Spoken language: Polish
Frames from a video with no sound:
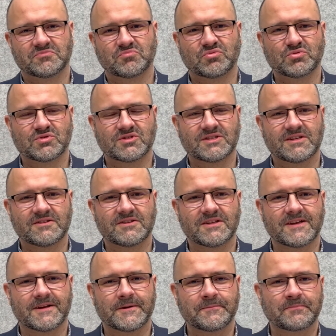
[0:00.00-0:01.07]

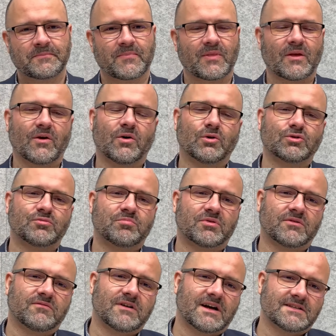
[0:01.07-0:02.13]
pustynnych,
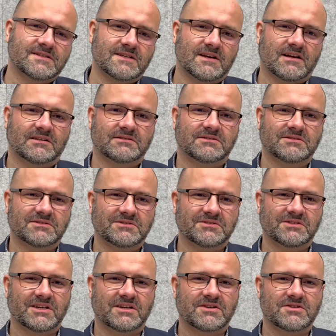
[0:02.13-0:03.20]
odprowadza
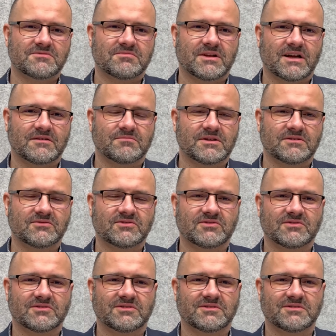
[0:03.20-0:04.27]
jakiś fragment
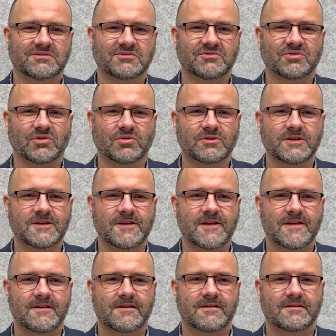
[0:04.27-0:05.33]
drogi
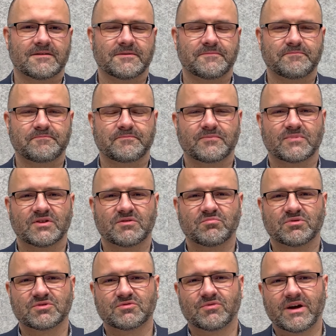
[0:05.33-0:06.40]
tych
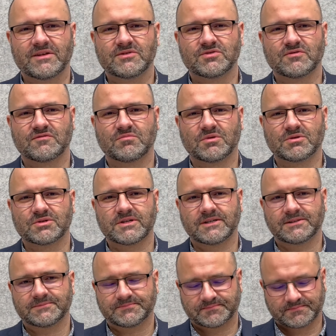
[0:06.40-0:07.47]
posłańców
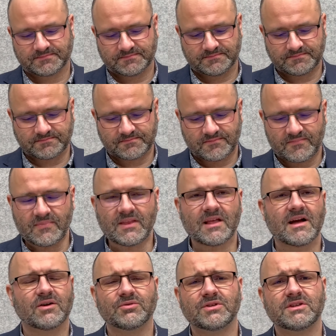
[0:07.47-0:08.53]
bożych,
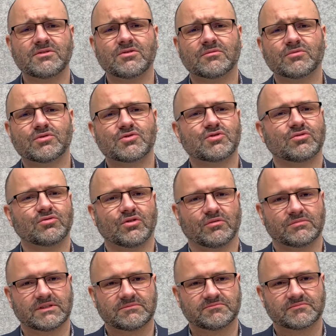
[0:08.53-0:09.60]
a oni idą do
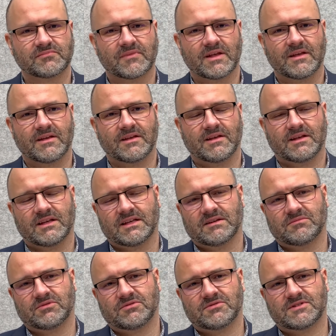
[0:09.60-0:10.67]
Sodomy
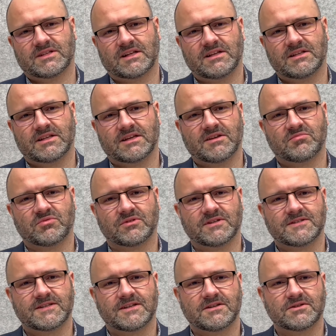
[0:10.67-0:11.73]
bo dostali takie
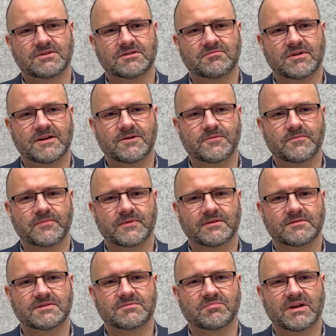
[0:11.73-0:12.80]
polecenie, że mają
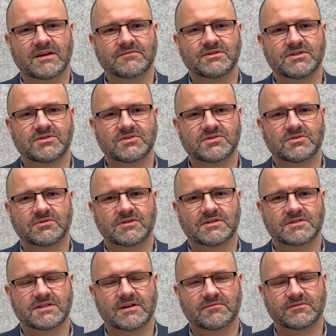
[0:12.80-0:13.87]
sprawdzić, co
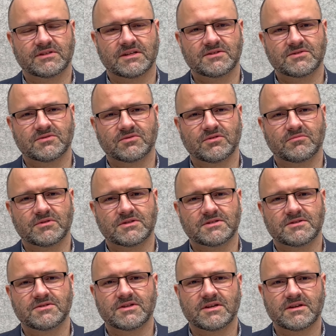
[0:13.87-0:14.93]
też tam w tej Sodomie
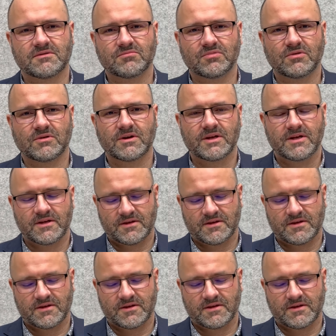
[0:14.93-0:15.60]
się dzieje, bo